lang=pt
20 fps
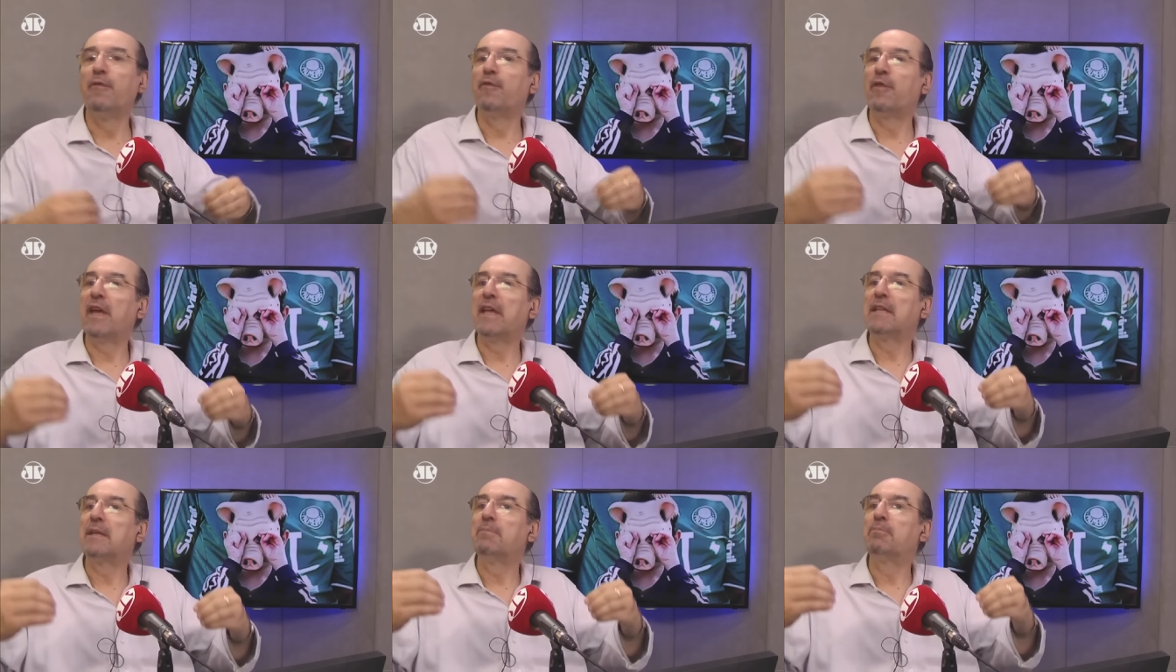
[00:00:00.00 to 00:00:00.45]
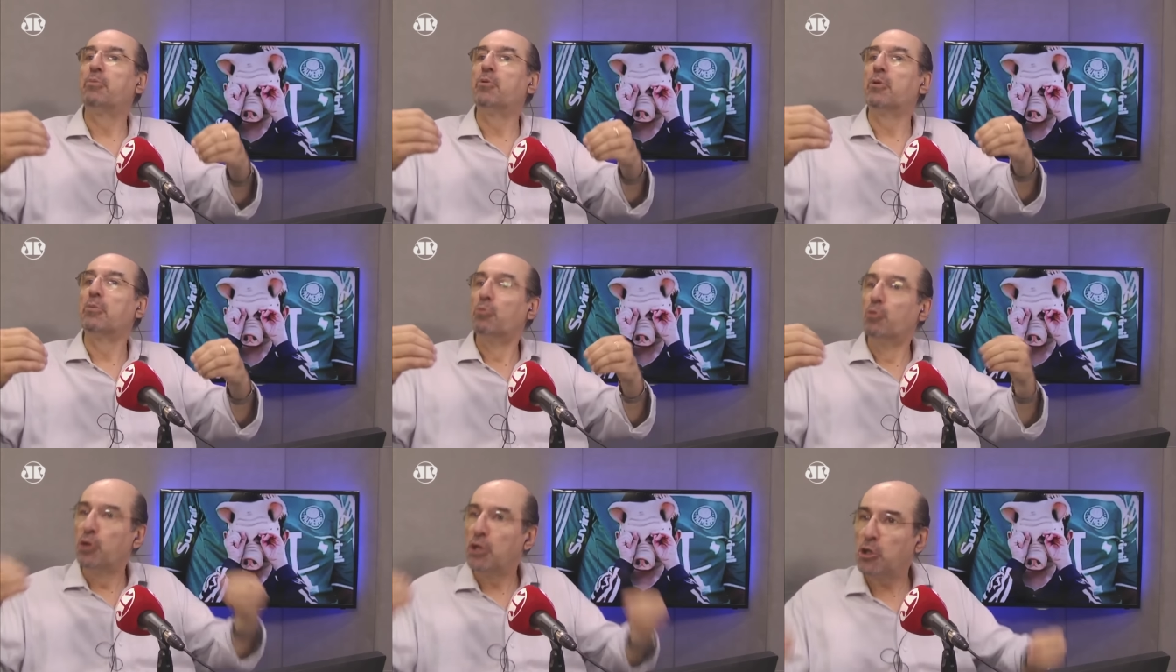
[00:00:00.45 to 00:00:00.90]
Ele
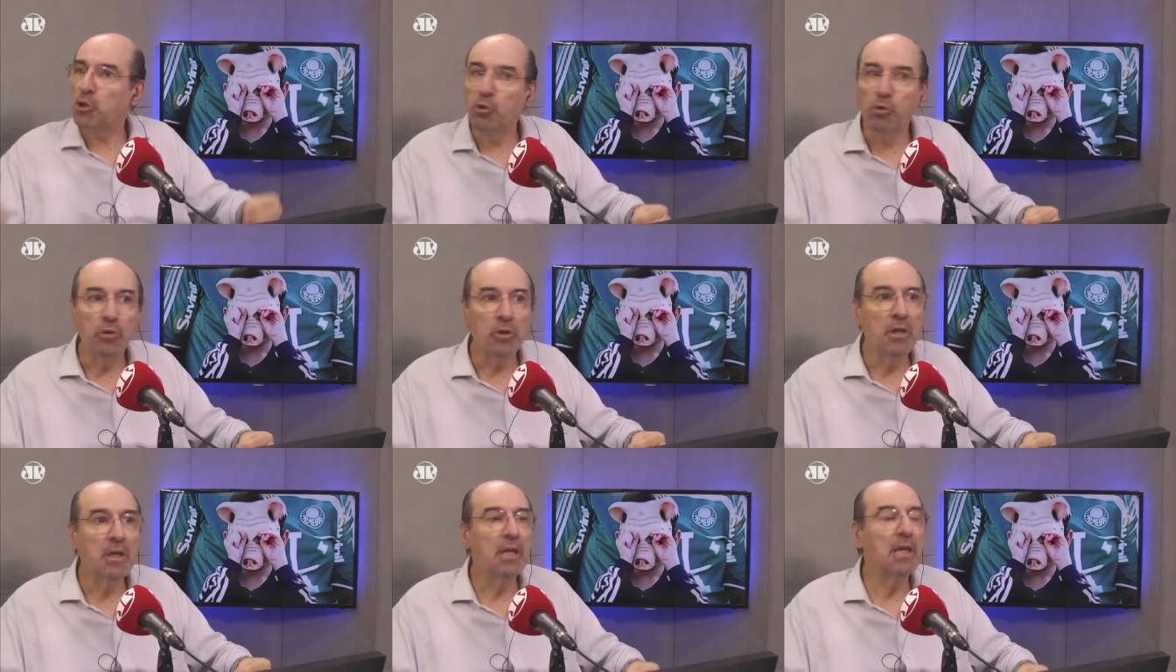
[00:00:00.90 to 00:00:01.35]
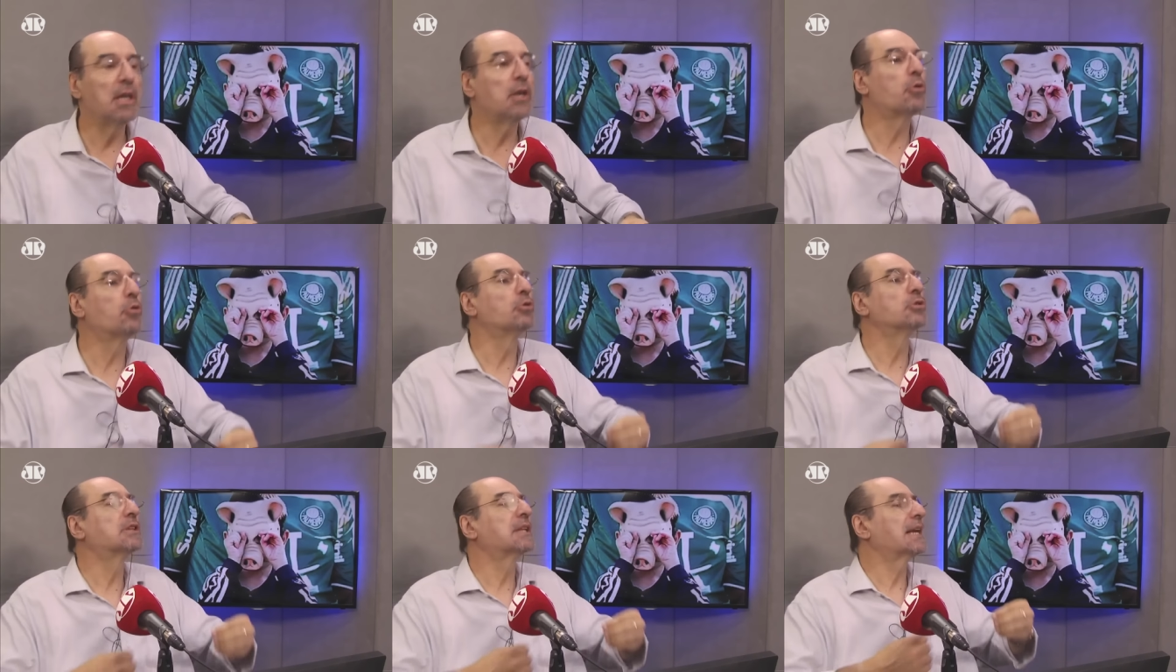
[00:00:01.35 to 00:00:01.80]
vende por muito
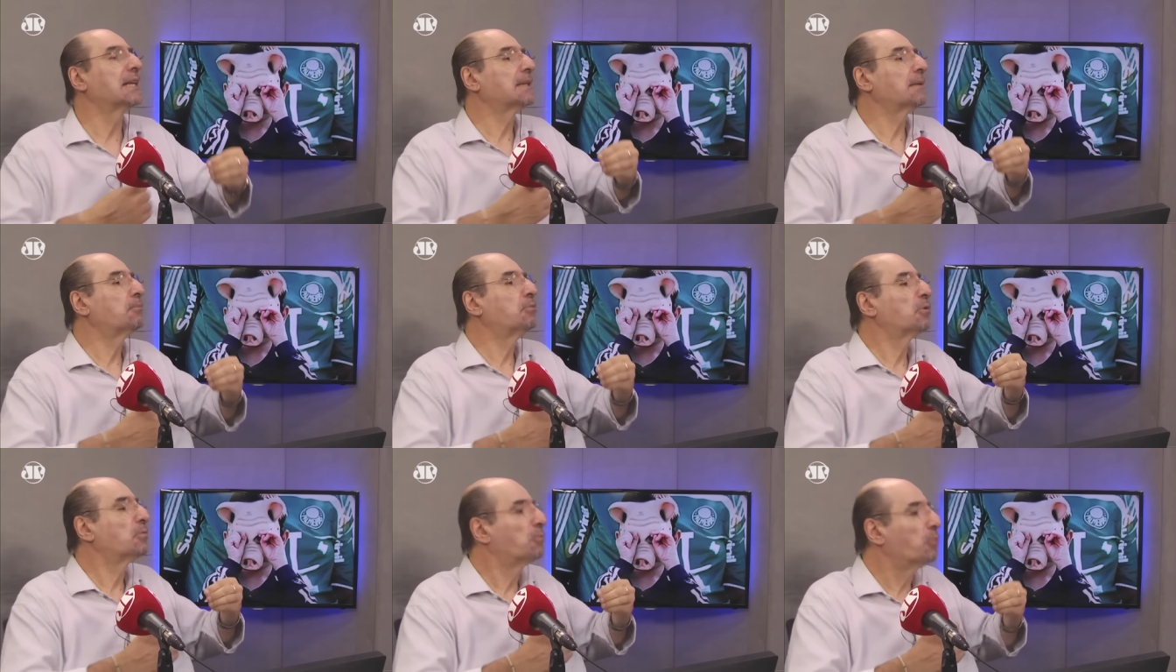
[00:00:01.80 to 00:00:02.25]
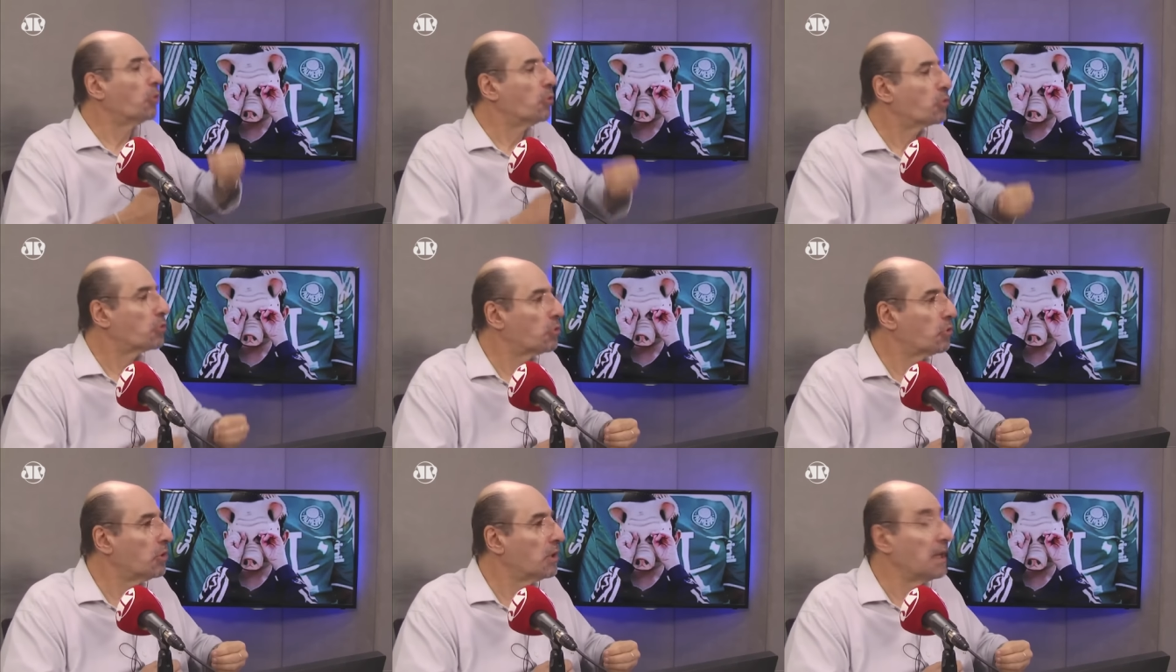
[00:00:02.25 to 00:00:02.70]
e contrata por
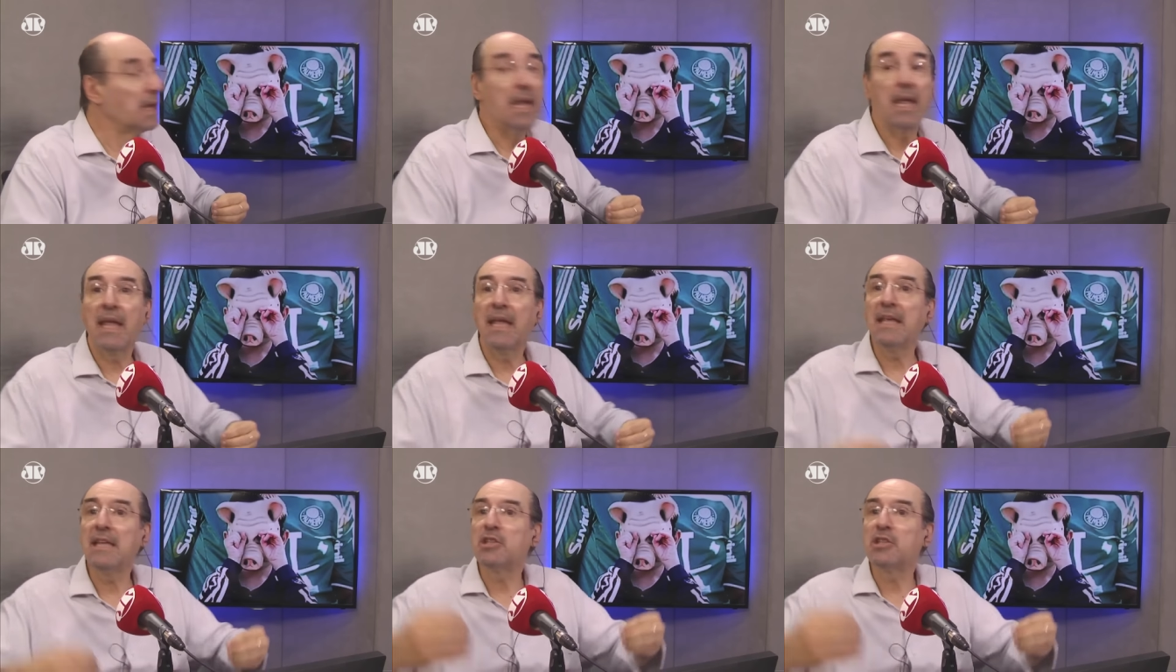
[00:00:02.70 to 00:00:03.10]
pouco.